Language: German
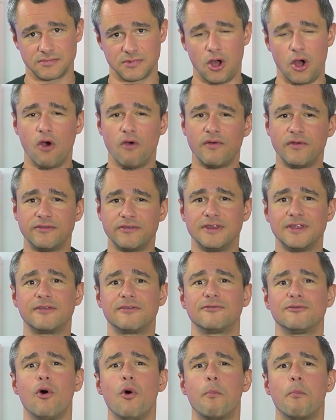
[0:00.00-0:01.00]
auch wenn sie
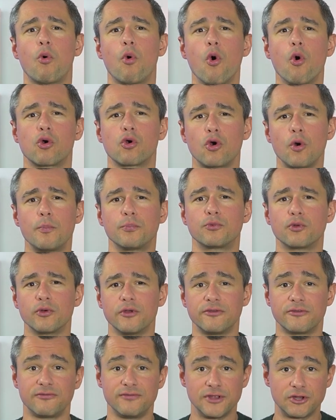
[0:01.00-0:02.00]
nicht so pro Krypto
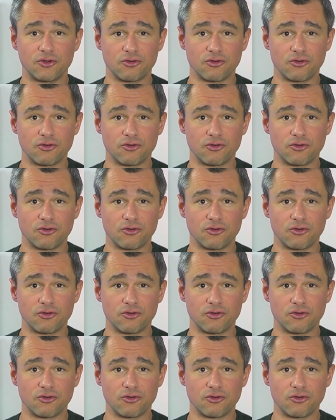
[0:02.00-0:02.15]
ist wie